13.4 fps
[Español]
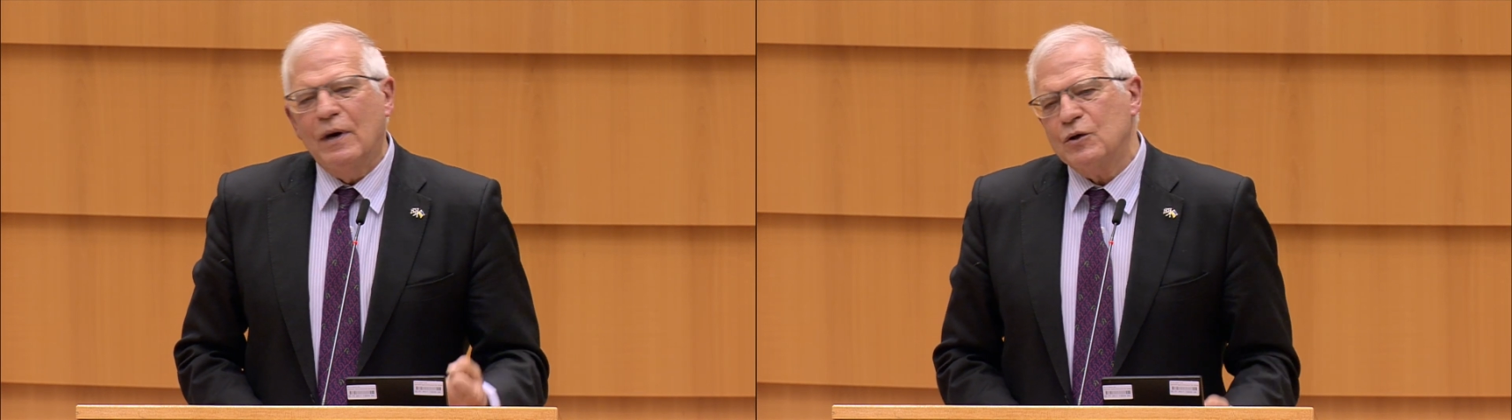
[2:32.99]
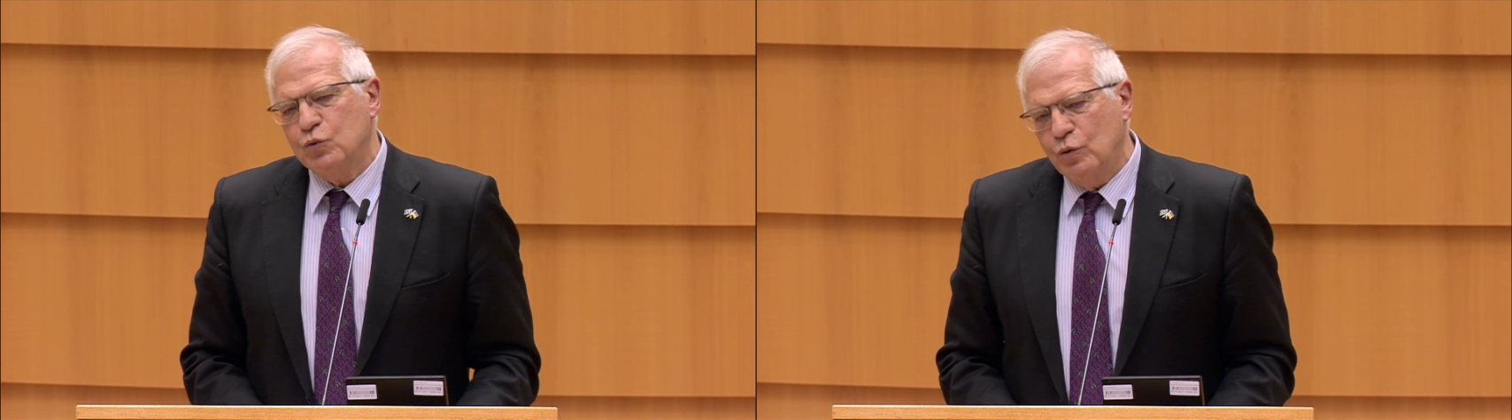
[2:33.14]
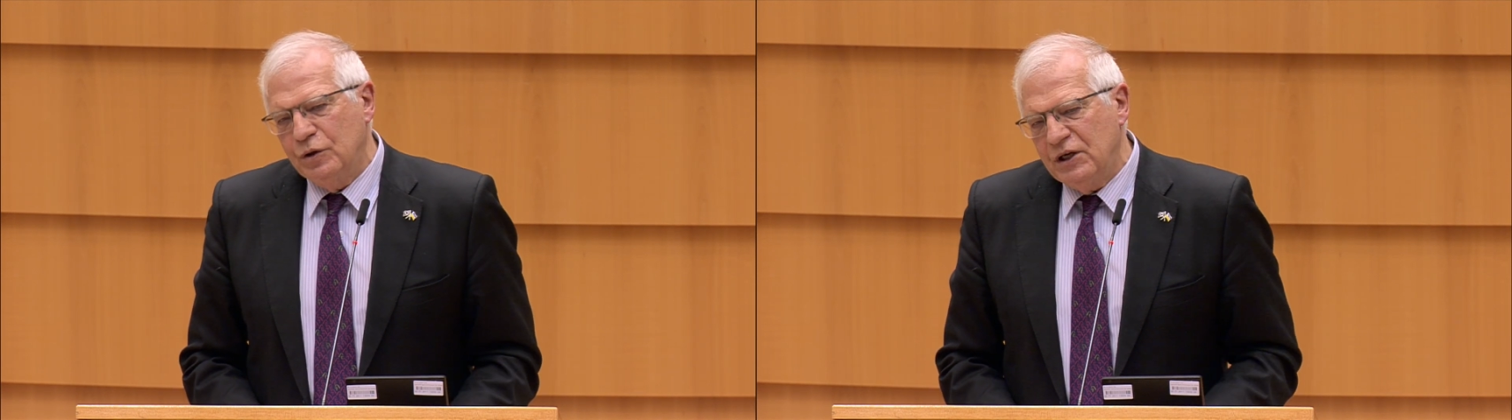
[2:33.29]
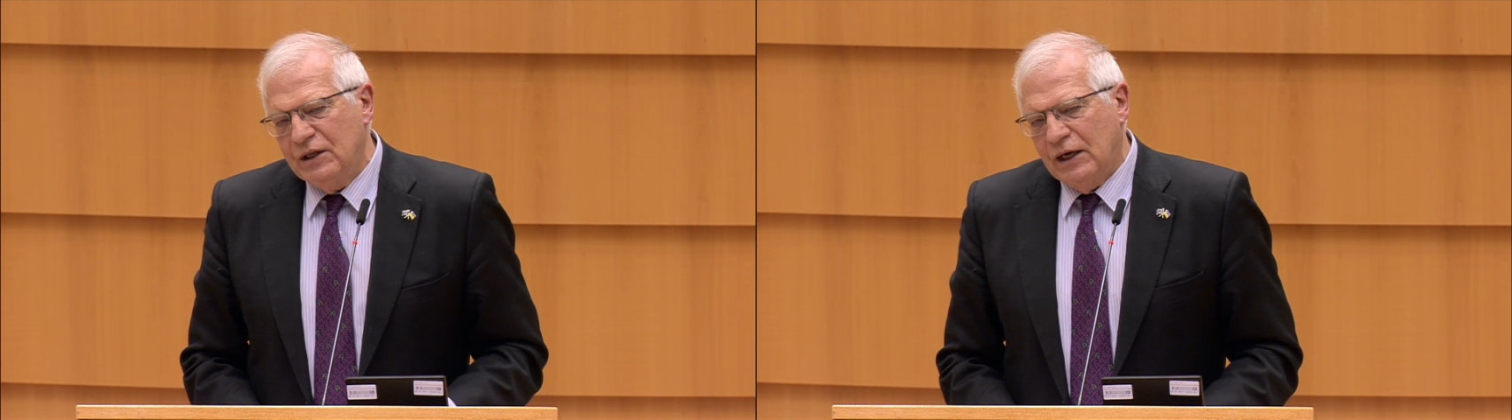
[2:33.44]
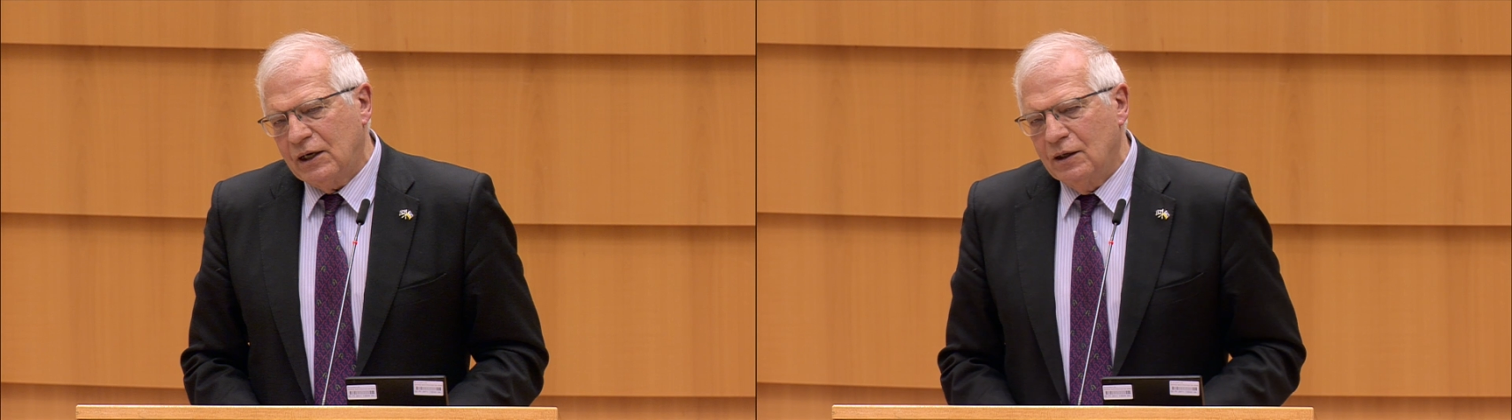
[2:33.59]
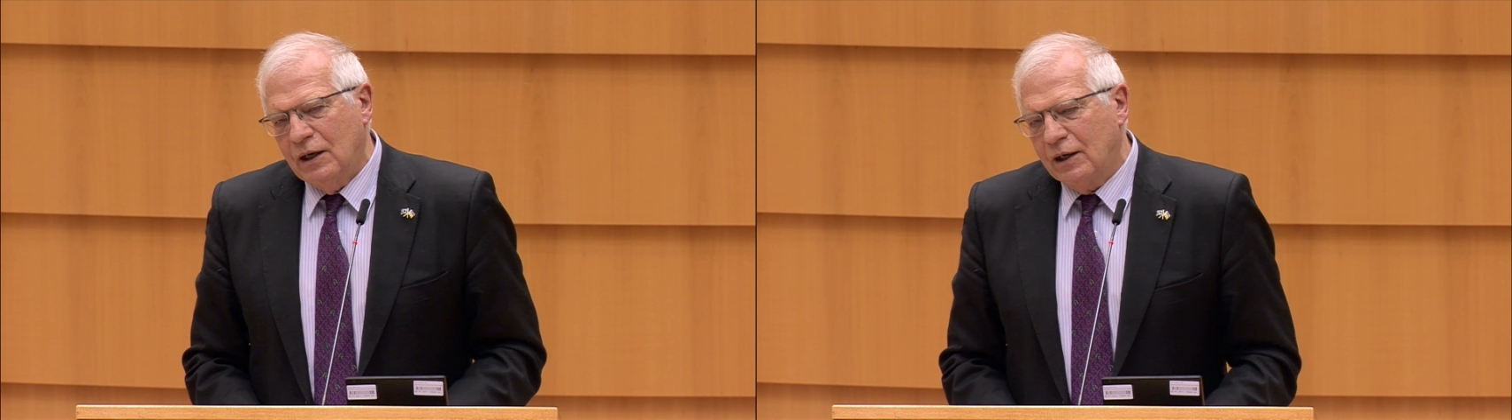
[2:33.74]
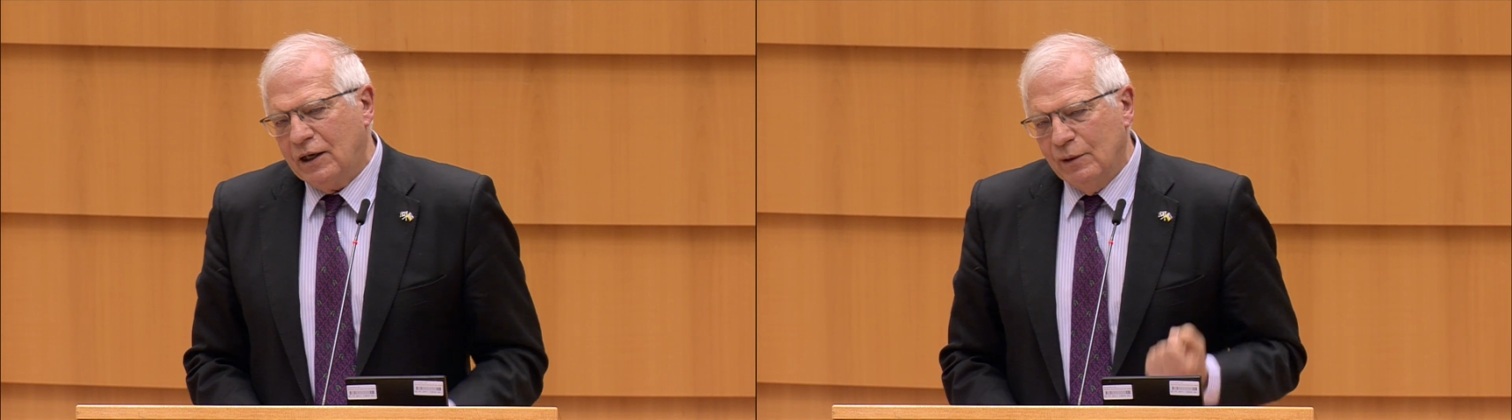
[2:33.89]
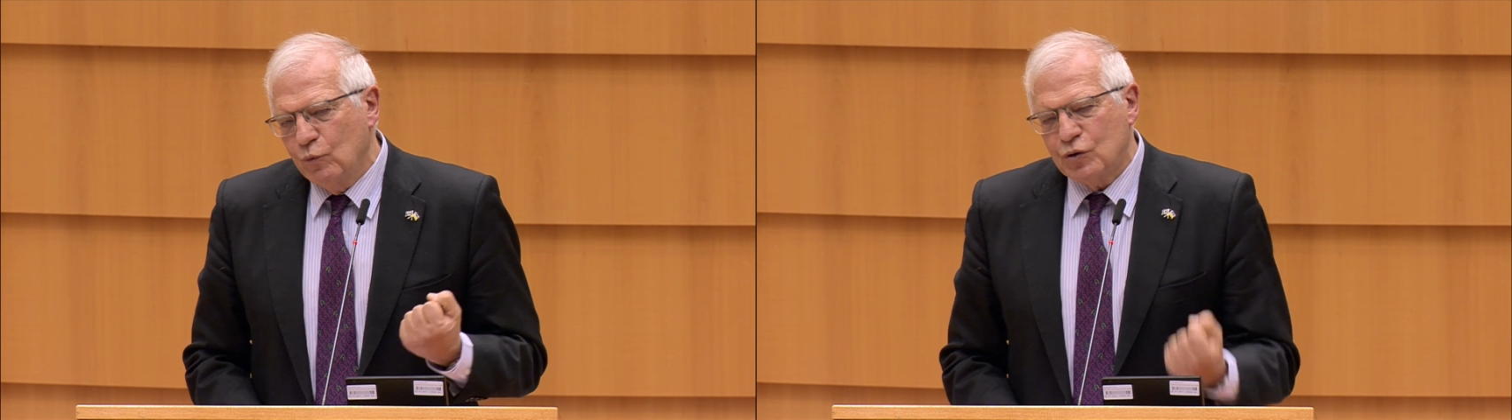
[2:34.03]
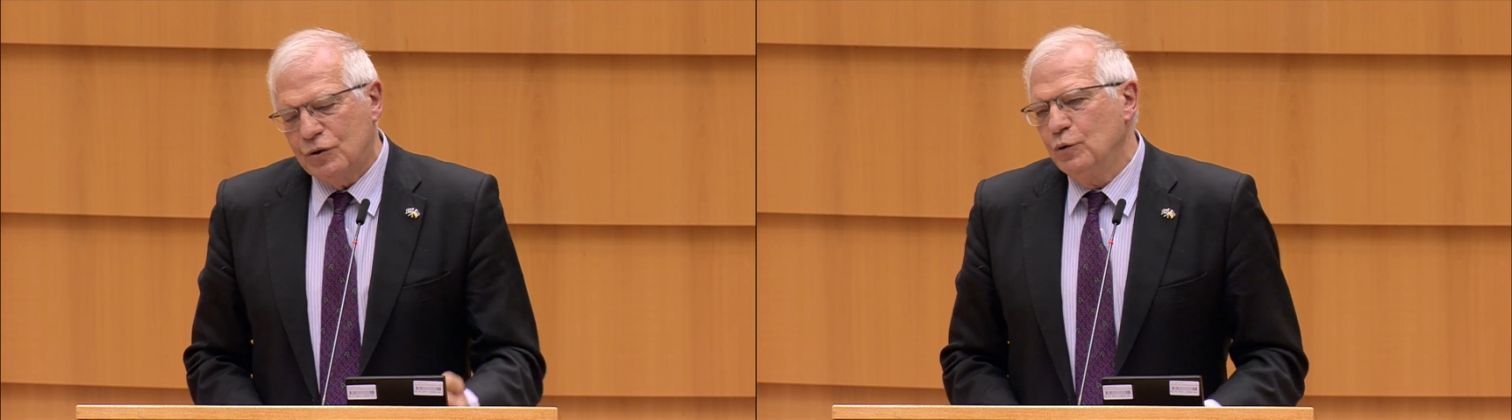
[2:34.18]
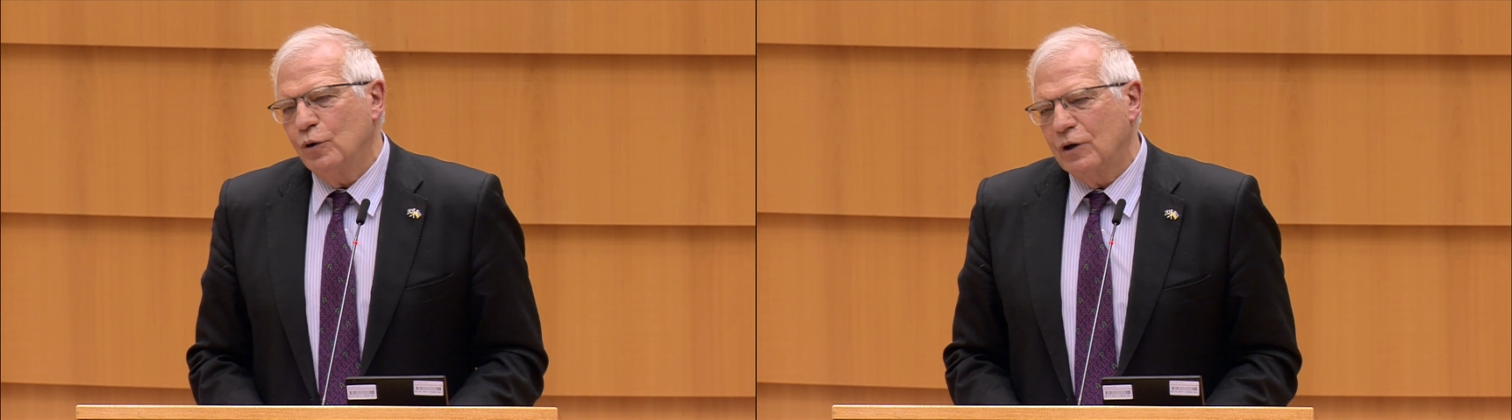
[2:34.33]
más unida que la que
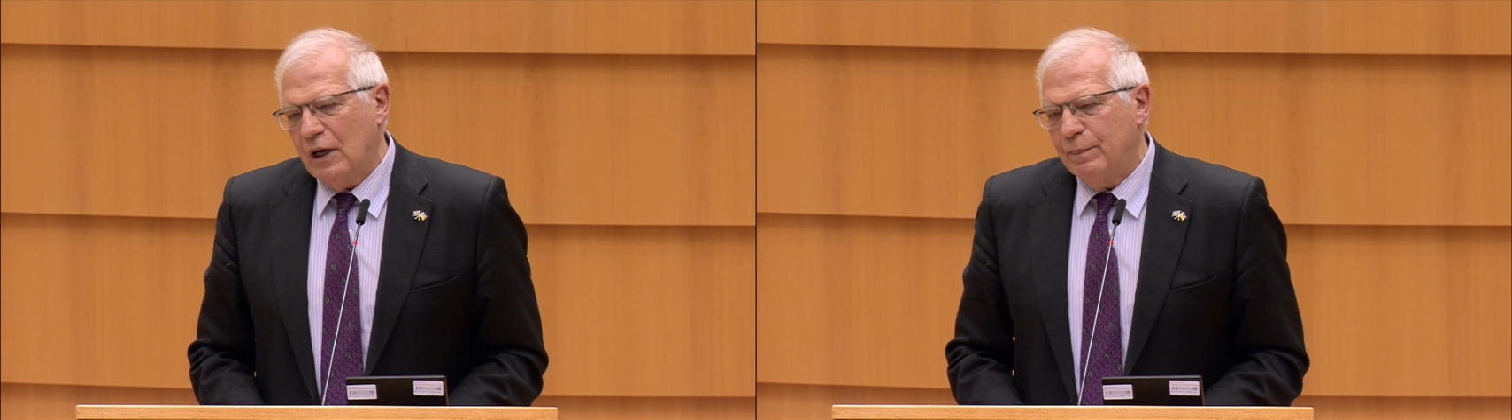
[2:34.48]
hemos sido